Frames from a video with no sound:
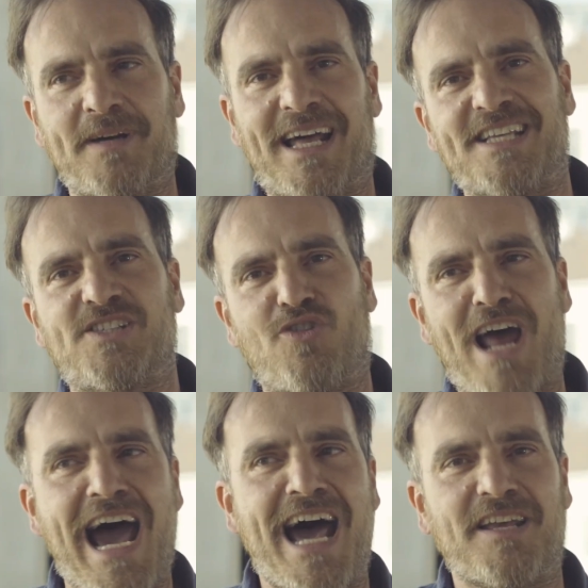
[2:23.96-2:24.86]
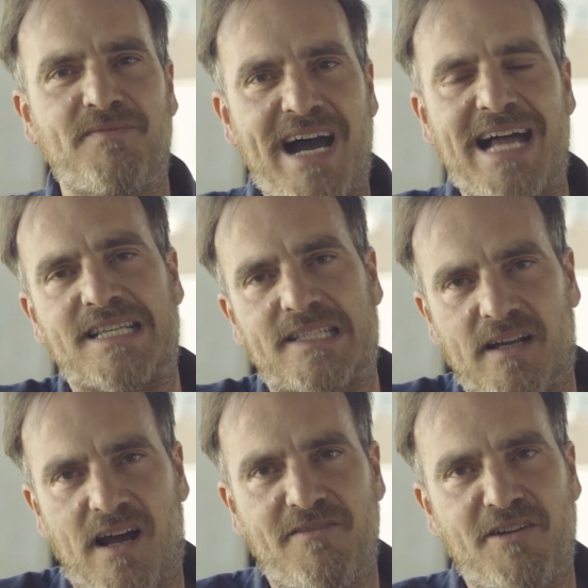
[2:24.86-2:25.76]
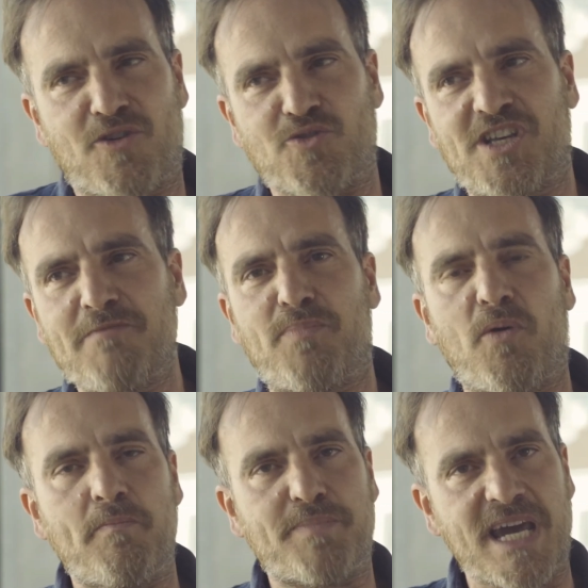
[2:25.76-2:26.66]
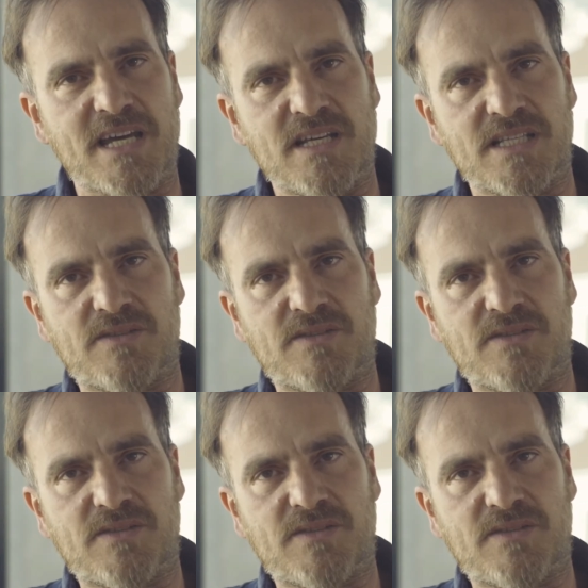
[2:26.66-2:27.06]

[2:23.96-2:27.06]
Gressonari, Valser avevano sempre un piede in